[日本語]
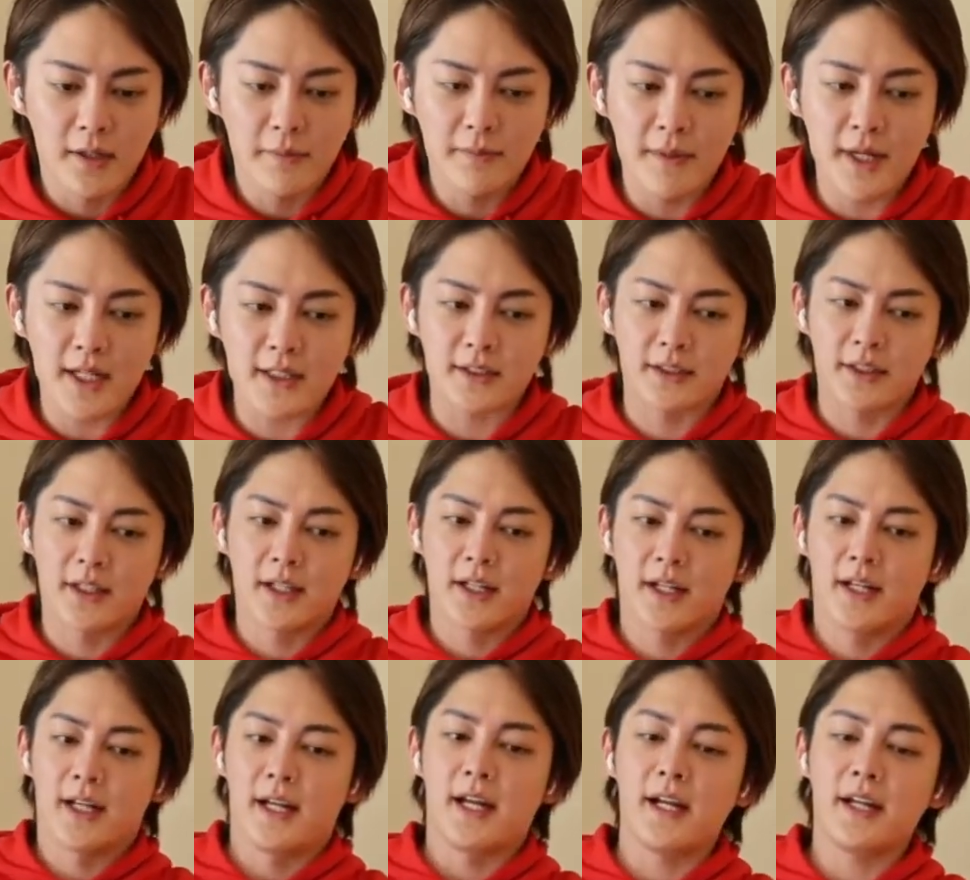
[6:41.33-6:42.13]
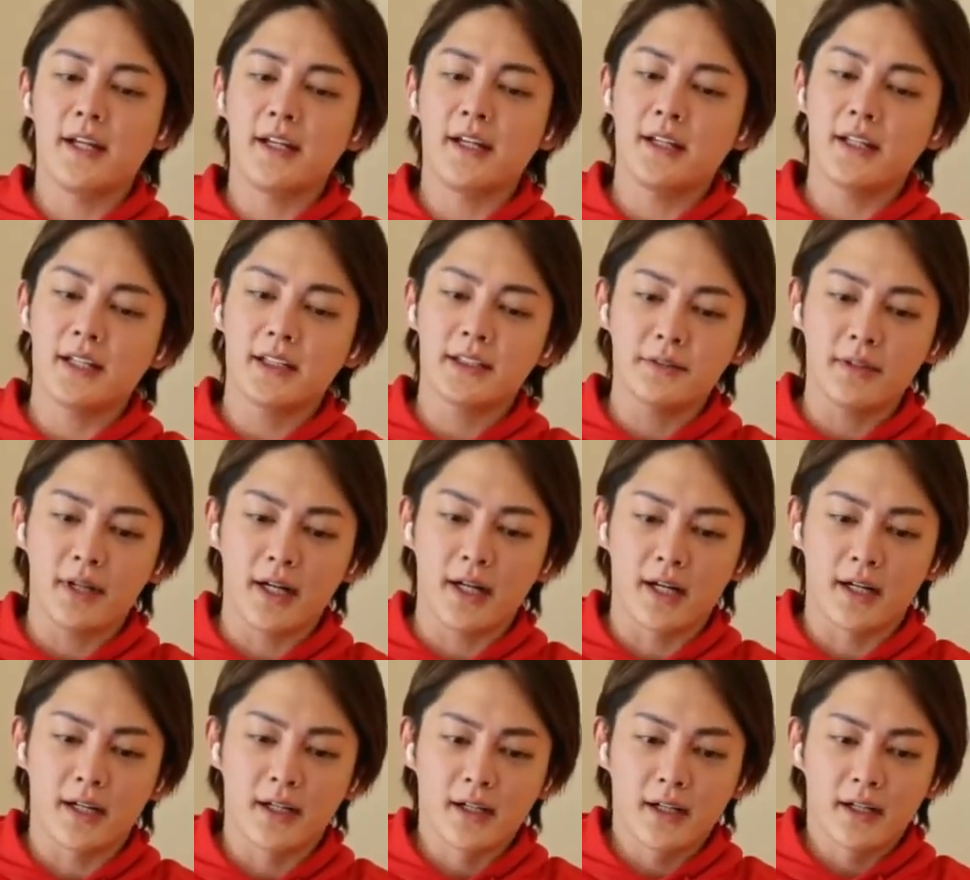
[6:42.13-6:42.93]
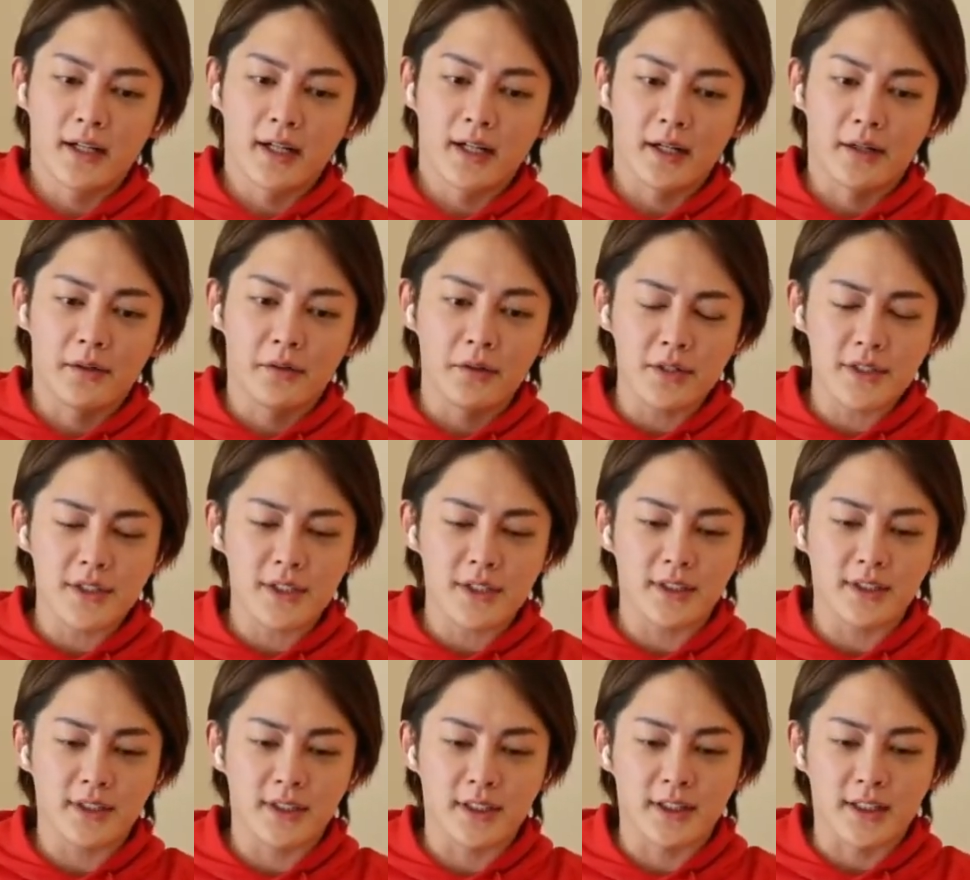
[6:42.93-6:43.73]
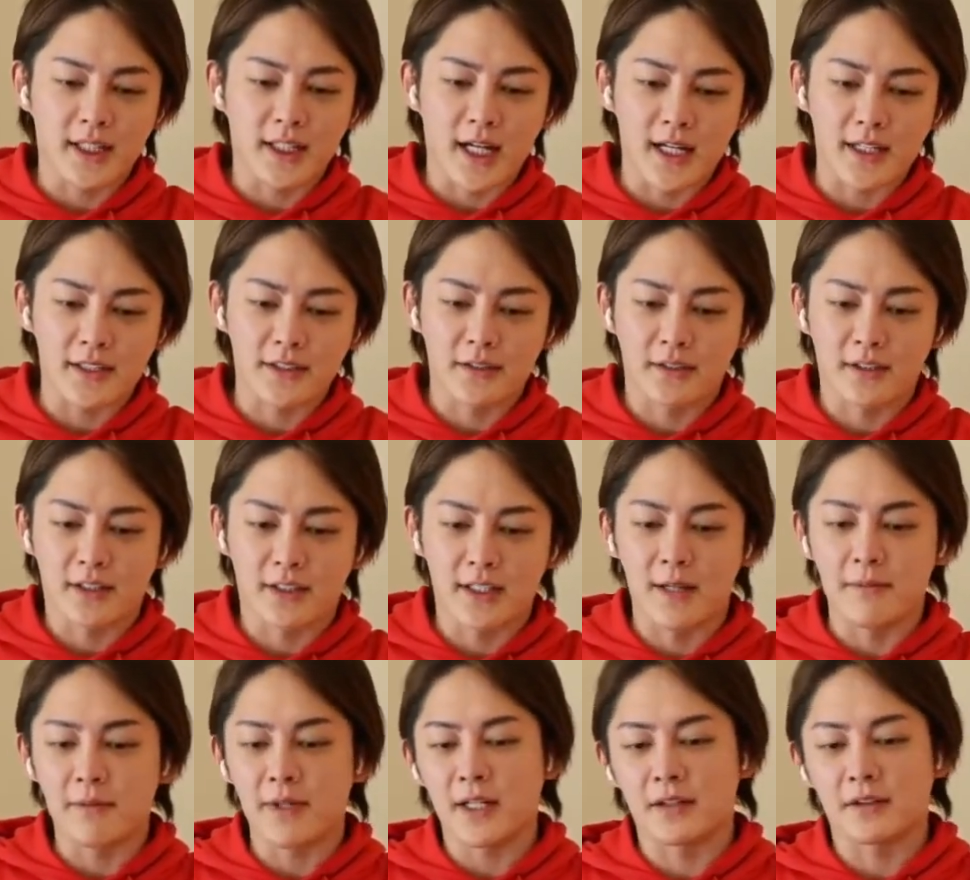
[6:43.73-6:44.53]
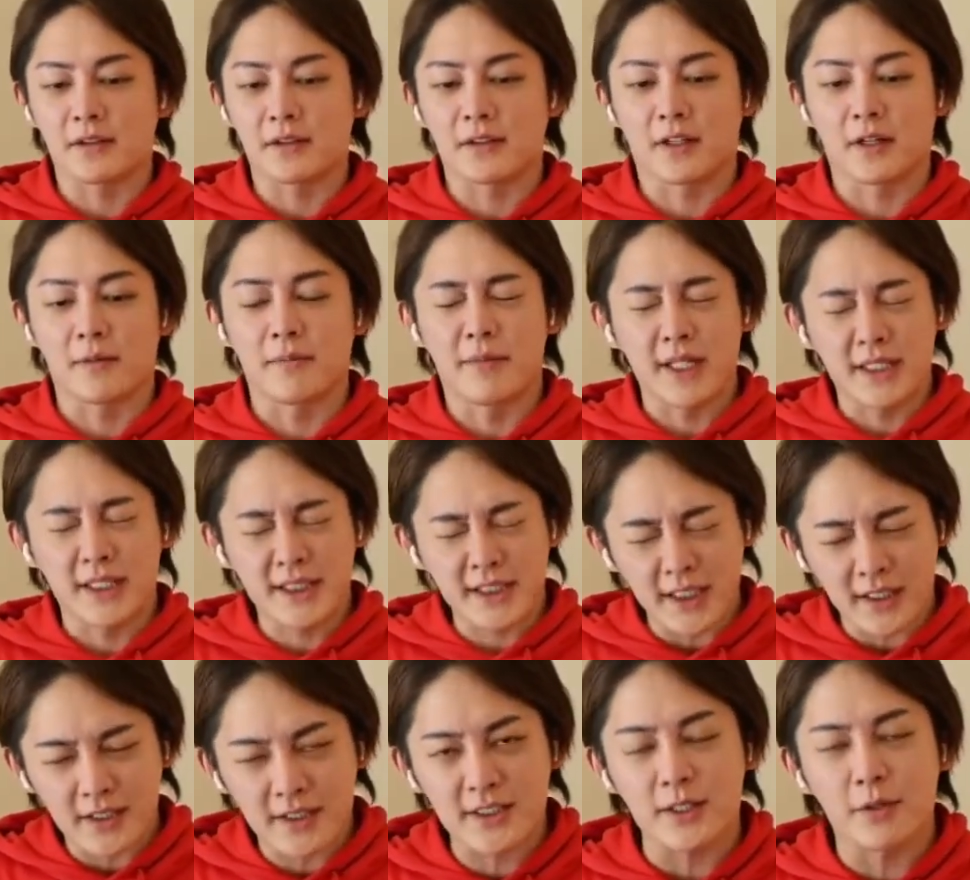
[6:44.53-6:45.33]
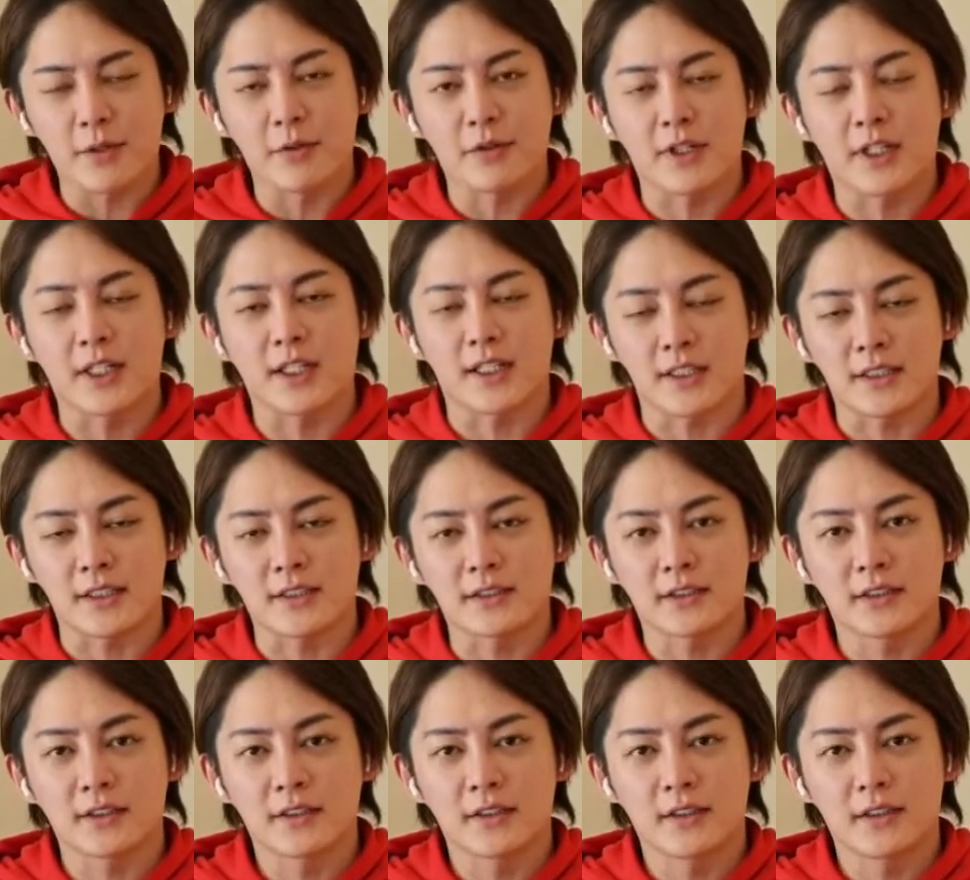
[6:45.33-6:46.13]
まず円安は個人に対するデメリットがめちゃくちゃ大きいです。